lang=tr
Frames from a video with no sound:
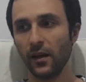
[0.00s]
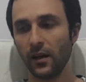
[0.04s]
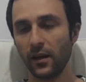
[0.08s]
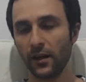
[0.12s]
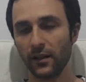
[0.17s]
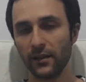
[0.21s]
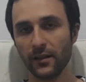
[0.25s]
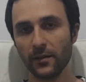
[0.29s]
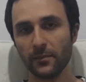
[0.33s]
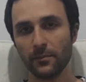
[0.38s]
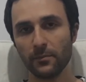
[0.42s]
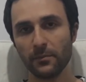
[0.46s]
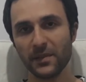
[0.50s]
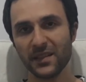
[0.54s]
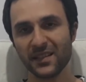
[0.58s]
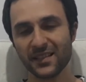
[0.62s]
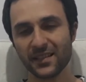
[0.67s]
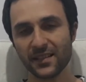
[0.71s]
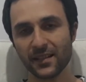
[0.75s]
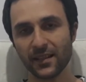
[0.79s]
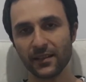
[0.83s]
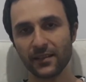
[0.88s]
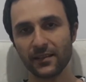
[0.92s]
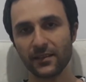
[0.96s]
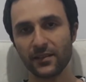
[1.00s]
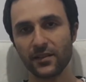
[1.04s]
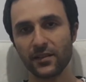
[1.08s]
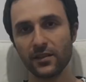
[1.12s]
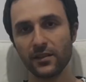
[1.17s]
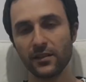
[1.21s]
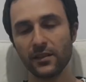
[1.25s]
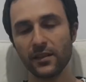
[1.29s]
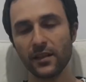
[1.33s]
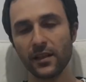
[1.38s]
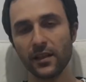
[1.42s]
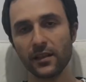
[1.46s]
Adam bir saat
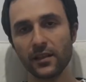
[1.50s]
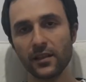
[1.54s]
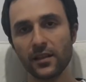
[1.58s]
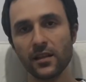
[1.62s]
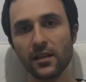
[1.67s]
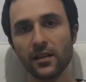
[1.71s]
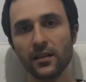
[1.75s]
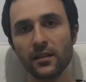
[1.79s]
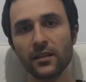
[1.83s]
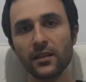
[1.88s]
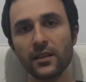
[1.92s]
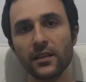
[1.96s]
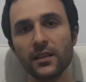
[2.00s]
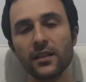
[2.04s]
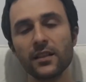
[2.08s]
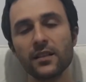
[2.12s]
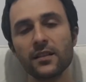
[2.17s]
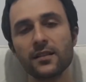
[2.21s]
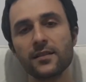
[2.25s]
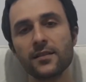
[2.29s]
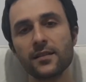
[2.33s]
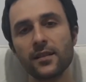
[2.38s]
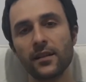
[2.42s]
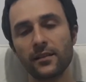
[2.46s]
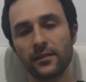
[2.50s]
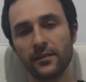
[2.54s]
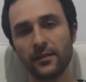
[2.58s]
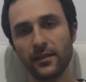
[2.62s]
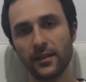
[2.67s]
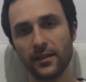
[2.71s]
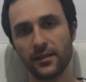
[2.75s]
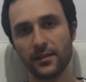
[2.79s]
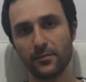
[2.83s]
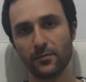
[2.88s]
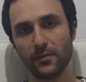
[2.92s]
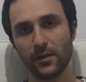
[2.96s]
içinde Kia'nınkileri sattı
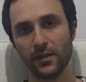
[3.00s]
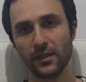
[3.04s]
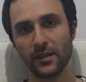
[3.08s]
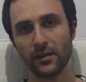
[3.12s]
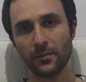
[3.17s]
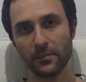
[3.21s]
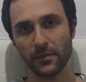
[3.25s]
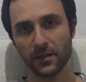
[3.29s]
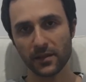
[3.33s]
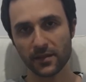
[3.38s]
resmen ya.